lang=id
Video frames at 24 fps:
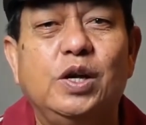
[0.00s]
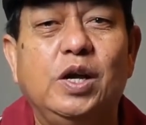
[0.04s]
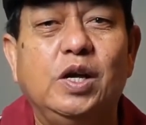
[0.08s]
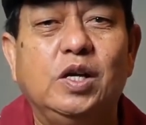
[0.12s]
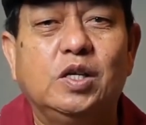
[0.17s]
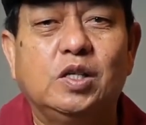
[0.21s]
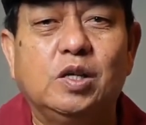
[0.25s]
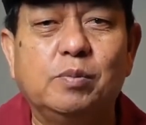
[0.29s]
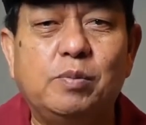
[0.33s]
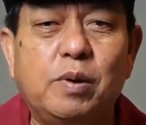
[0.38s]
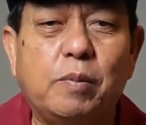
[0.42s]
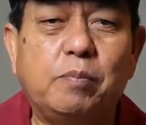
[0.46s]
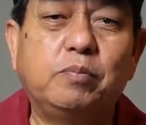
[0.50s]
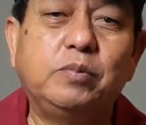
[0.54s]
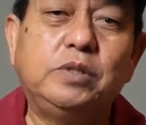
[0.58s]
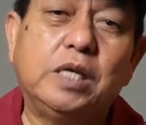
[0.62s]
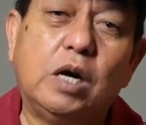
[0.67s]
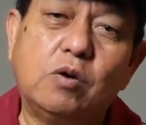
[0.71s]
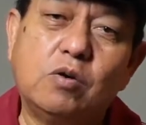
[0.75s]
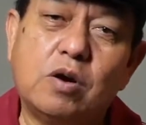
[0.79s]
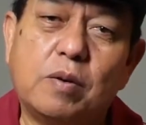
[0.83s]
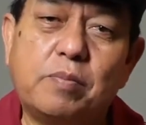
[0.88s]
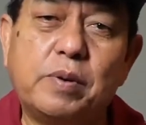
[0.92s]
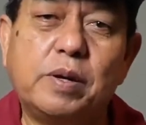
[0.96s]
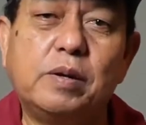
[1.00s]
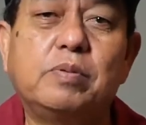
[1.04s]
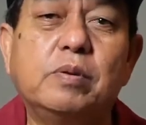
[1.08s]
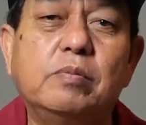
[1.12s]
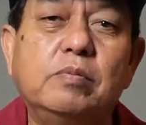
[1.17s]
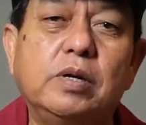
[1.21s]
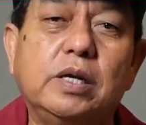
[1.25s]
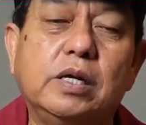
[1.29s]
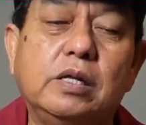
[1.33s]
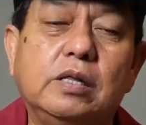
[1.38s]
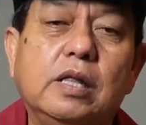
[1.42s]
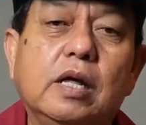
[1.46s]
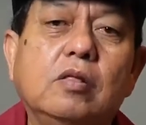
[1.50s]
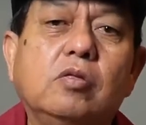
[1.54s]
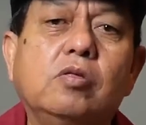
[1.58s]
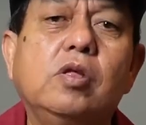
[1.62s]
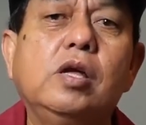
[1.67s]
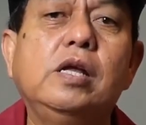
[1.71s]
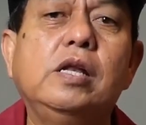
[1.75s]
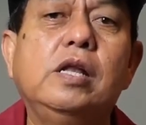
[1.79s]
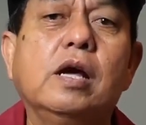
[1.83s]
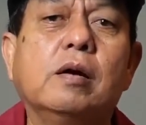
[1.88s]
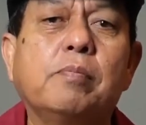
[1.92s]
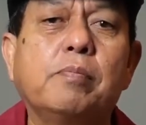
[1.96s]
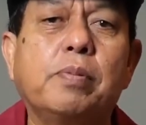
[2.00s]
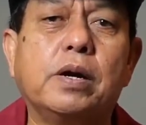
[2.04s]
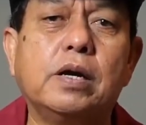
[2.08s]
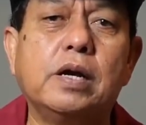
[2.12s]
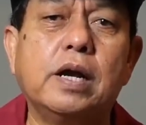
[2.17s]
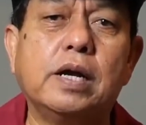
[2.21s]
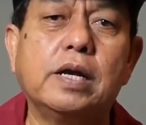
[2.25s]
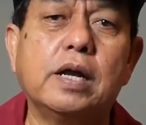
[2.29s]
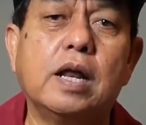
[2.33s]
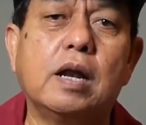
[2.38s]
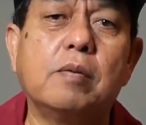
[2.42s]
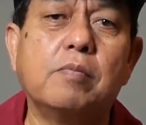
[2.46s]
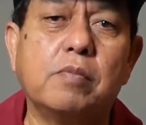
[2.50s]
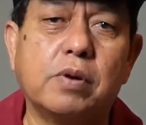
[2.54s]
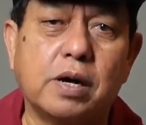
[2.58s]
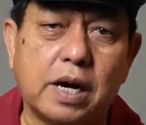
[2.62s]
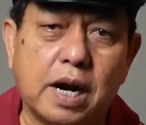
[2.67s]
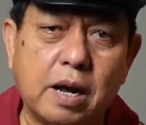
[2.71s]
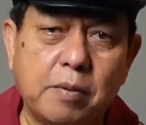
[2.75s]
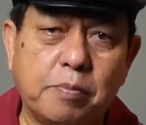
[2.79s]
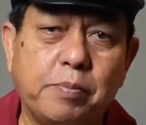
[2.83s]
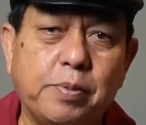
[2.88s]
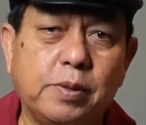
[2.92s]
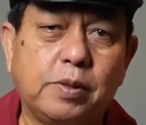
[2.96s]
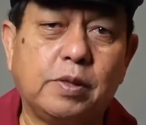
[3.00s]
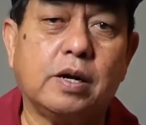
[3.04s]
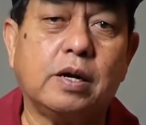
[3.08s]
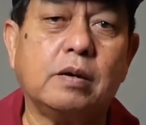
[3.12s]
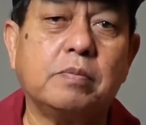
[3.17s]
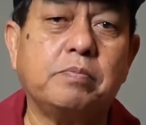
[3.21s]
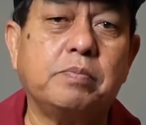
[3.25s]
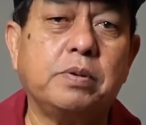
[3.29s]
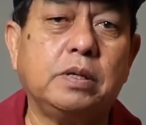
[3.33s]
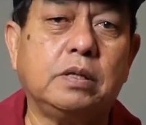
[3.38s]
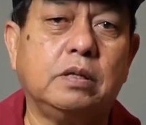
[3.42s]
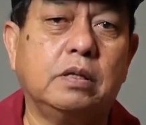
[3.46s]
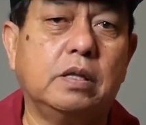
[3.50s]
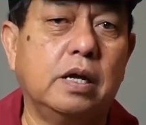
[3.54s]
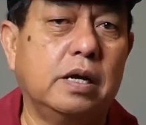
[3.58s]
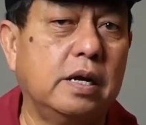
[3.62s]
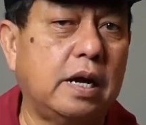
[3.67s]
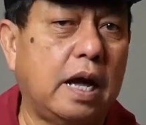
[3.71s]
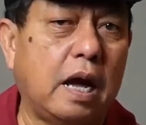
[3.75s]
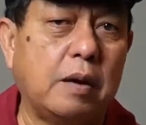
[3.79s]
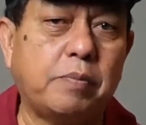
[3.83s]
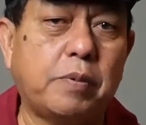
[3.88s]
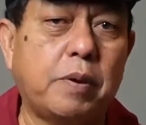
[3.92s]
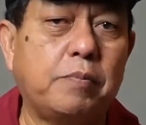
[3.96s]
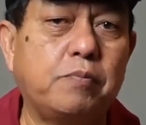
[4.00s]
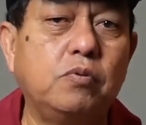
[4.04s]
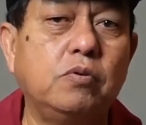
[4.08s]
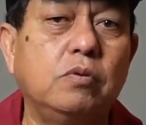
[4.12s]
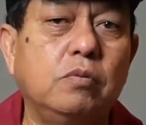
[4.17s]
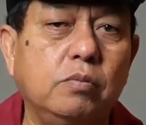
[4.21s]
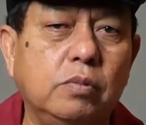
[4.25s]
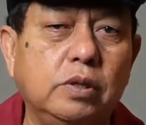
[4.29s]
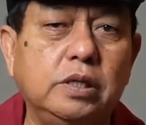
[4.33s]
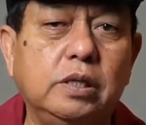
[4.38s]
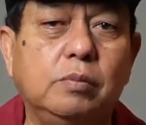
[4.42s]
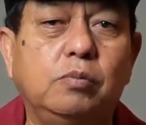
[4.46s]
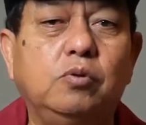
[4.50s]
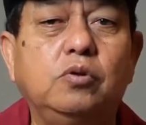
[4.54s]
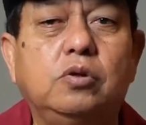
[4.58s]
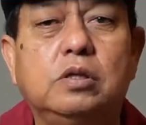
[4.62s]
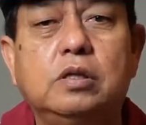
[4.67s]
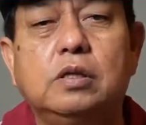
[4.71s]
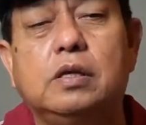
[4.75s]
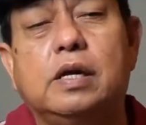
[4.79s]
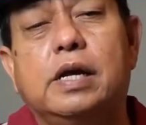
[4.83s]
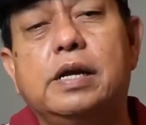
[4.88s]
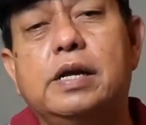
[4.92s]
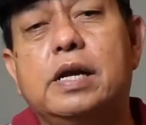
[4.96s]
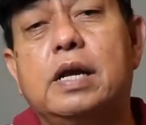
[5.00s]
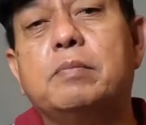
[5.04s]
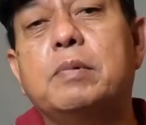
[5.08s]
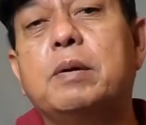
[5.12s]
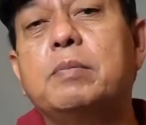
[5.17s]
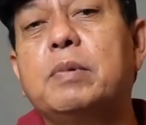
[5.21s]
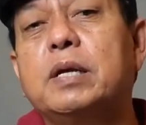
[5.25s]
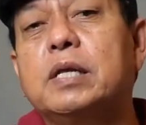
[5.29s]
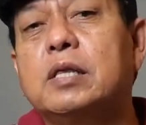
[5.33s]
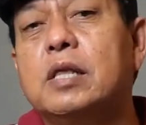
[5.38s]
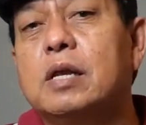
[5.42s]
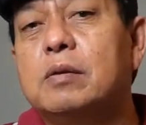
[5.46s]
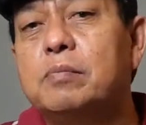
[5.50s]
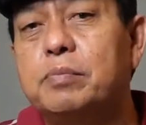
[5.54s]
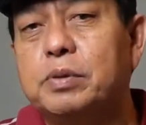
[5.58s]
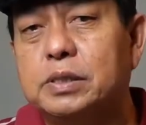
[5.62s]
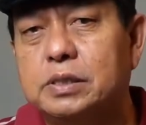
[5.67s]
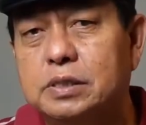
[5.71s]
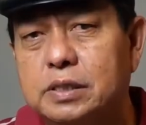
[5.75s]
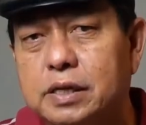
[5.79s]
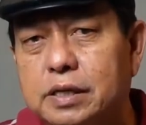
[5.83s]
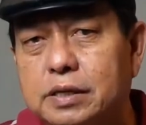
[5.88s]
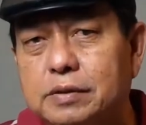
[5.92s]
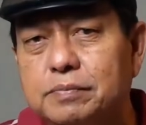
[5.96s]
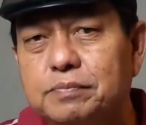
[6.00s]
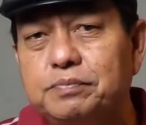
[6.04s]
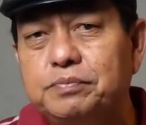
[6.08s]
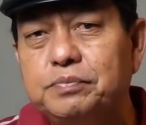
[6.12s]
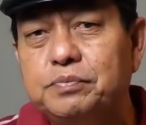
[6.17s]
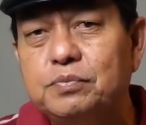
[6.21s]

Sebab jawaban pemerintah tidak pernah dalam rapat-rapat dan apapun menyebutkan nama mantan presiden.